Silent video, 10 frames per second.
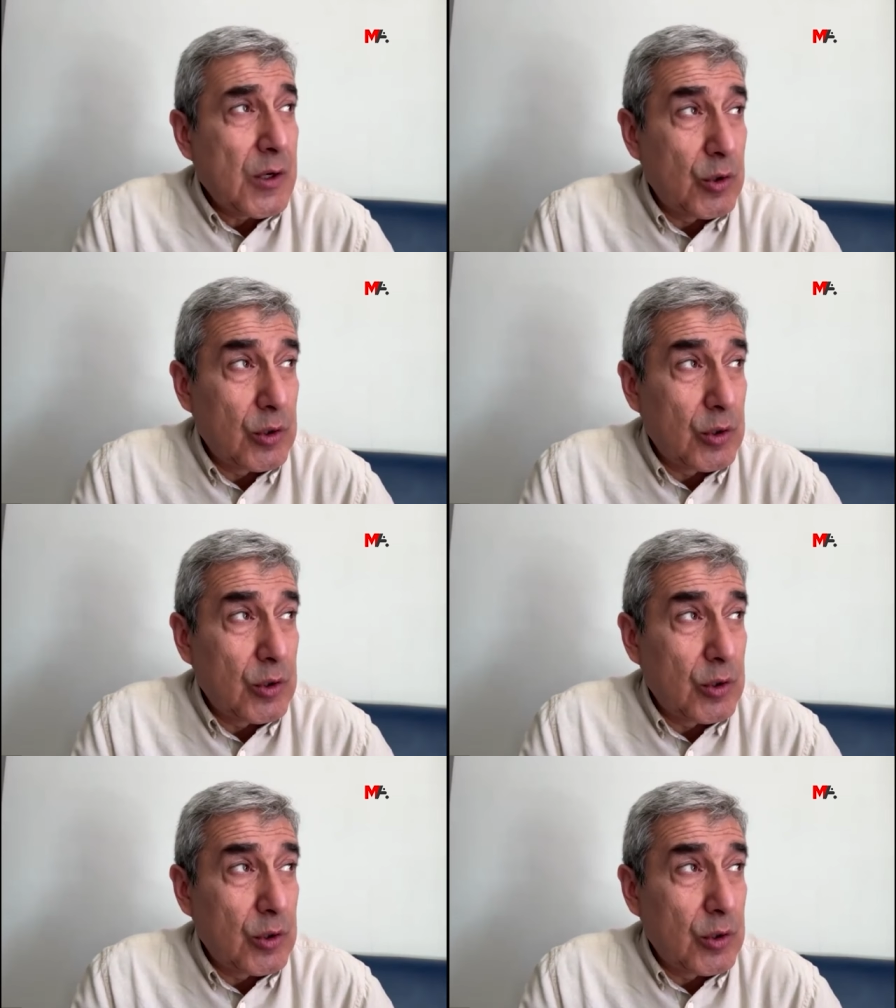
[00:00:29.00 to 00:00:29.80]
ne
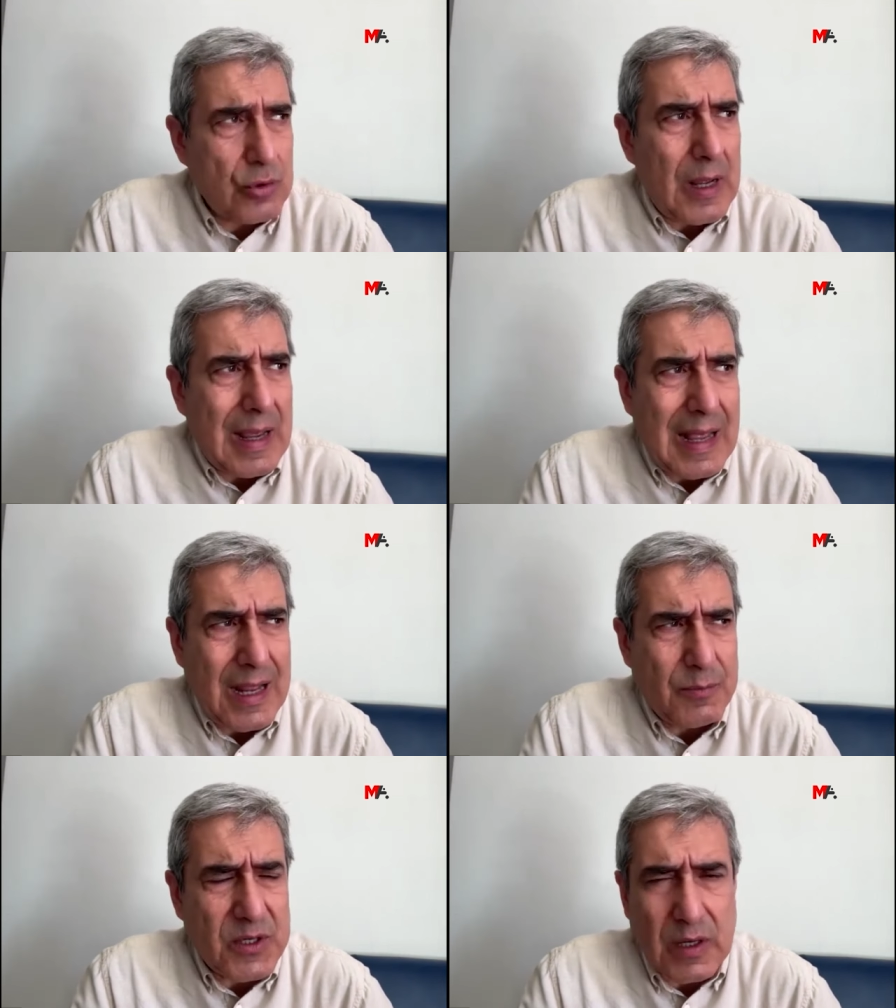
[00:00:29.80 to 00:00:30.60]
olursa olsun
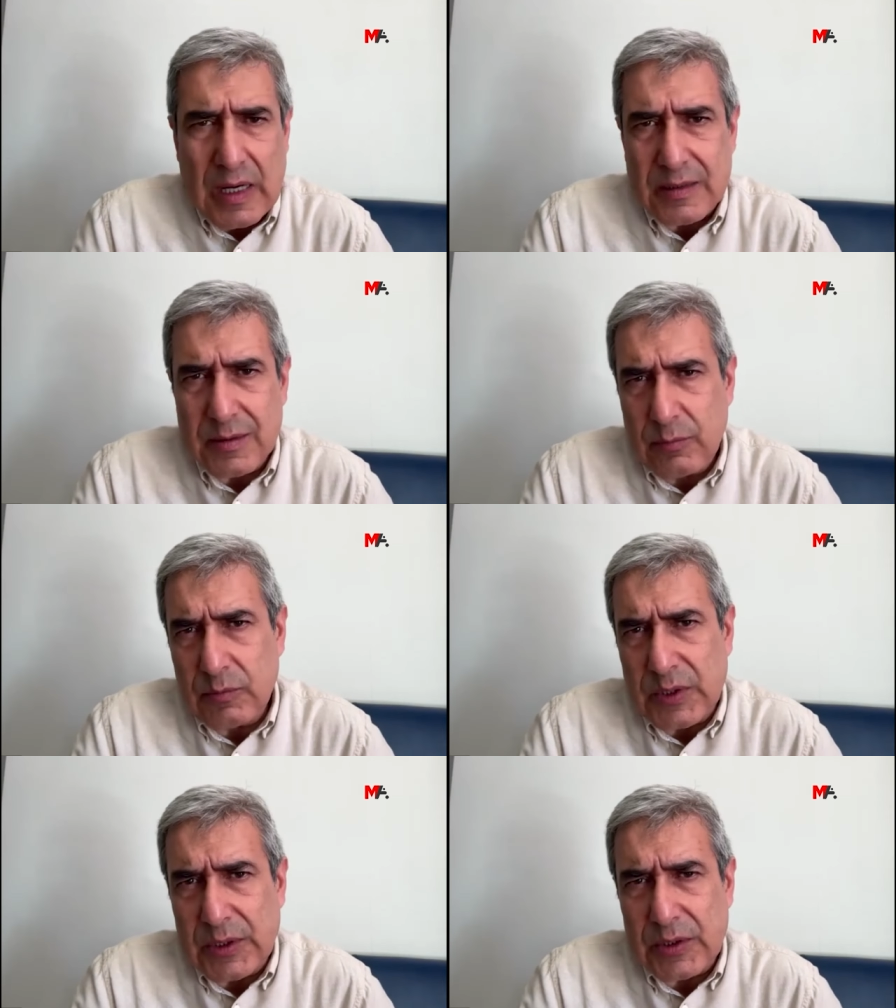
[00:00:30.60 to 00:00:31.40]
her bir
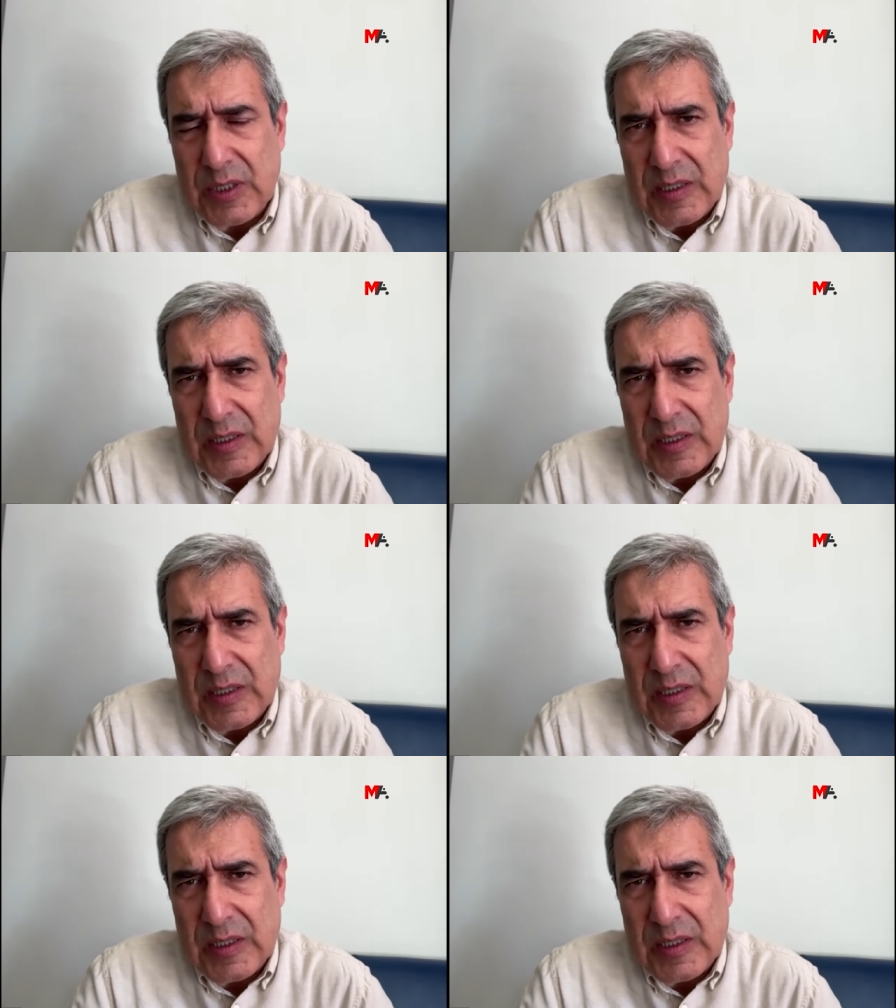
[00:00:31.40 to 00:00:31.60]
adım e,